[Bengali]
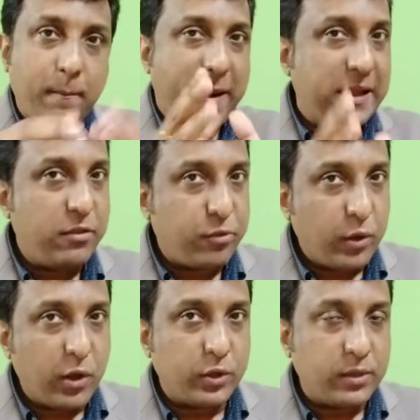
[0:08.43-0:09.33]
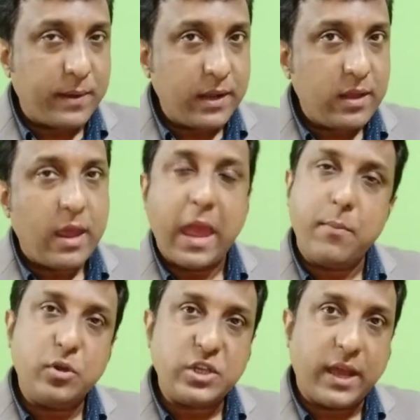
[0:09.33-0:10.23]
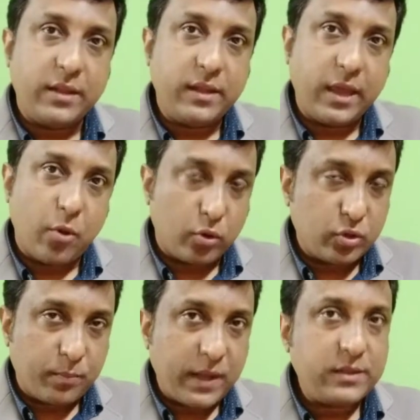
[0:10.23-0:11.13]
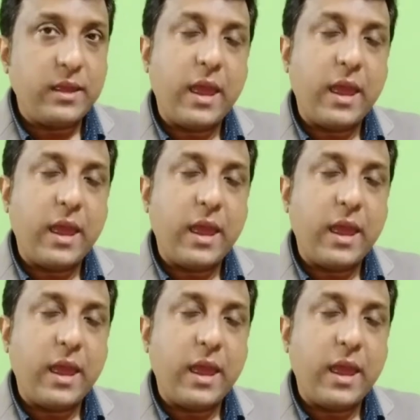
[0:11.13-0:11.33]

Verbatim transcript: পাইলস তৈরি হতে পারে এবং সেখান থেকে রক্তপাত